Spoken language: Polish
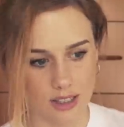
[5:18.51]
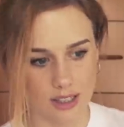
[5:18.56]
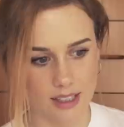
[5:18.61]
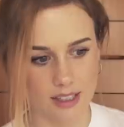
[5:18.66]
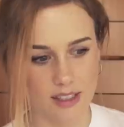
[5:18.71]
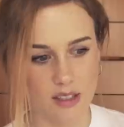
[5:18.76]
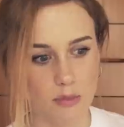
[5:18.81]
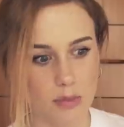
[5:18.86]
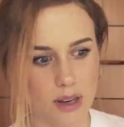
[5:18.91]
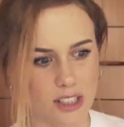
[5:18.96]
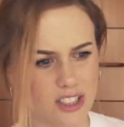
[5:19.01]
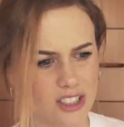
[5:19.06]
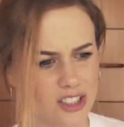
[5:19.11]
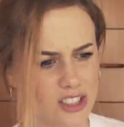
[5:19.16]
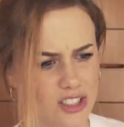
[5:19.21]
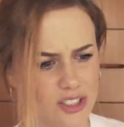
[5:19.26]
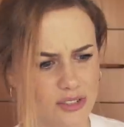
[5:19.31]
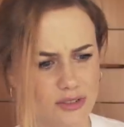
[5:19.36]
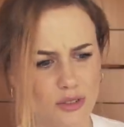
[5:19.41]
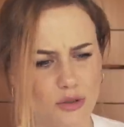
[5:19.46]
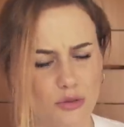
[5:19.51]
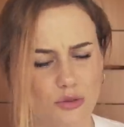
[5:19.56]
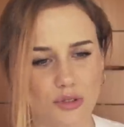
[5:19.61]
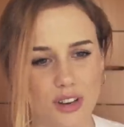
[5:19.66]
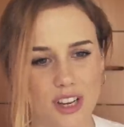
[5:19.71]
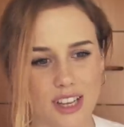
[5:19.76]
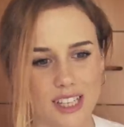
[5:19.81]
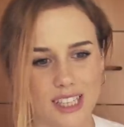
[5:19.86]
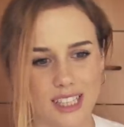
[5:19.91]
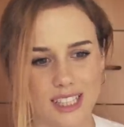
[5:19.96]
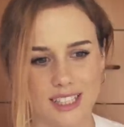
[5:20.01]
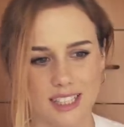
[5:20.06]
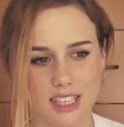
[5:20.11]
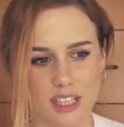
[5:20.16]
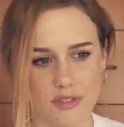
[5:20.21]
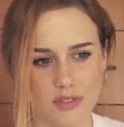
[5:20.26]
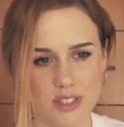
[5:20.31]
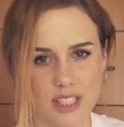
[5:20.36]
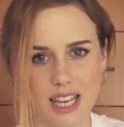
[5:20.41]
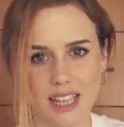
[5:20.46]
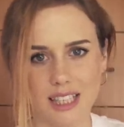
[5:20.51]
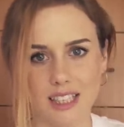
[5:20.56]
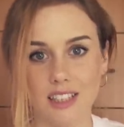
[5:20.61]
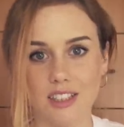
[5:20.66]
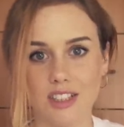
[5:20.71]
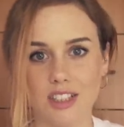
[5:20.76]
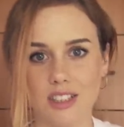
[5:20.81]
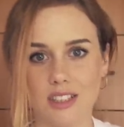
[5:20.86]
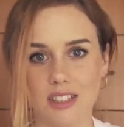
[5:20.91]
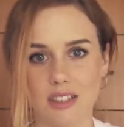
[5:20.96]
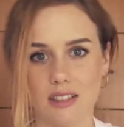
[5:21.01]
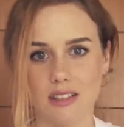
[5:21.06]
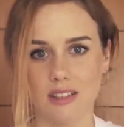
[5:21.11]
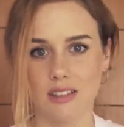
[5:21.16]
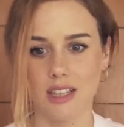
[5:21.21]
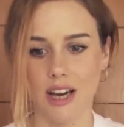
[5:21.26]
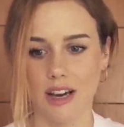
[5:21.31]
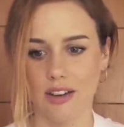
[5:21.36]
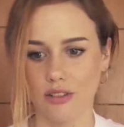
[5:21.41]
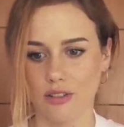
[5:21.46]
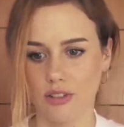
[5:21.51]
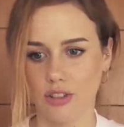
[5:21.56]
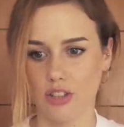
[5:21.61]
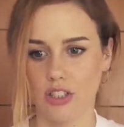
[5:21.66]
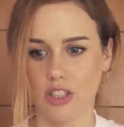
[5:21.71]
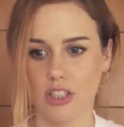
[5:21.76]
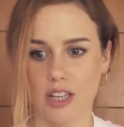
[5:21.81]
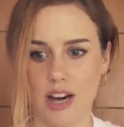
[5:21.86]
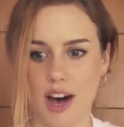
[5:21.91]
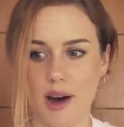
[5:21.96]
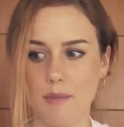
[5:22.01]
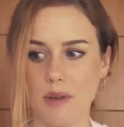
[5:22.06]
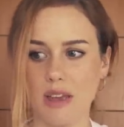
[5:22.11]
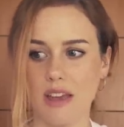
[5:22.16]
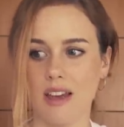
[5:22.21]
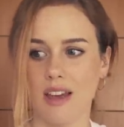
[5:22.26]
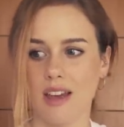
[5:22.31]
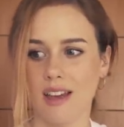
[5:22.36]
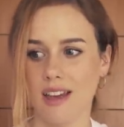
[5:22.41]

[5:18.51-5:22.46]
I zobaczyć, czy w ogóle jesteś w stanie się zająć rzeczami,